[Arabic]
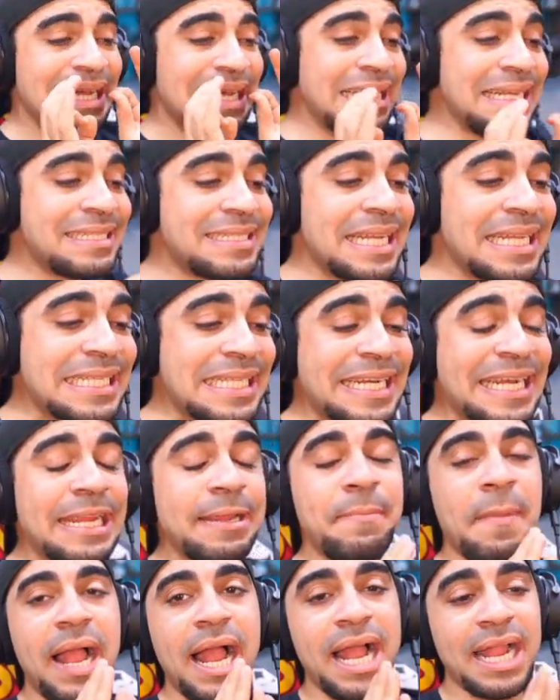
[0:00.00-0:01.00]

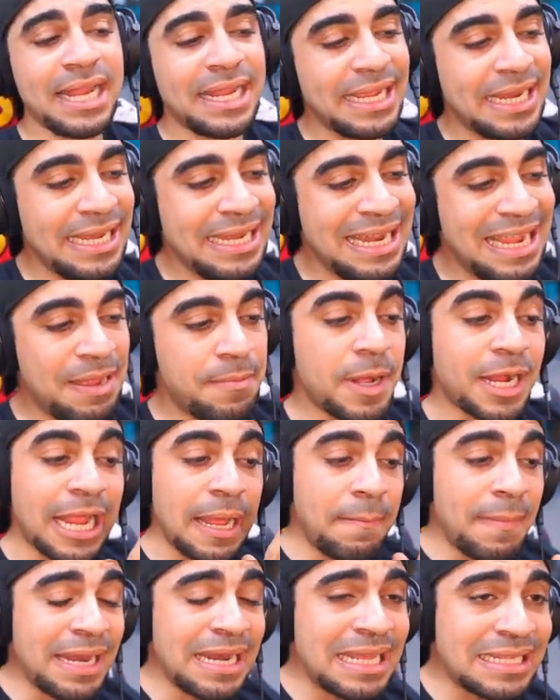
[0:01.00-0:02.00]
التدريب حق اللعبة
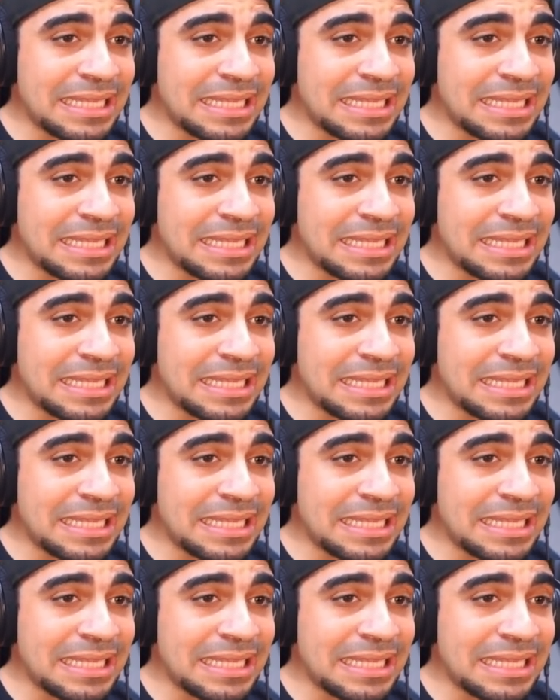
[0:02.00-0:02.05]
كملنا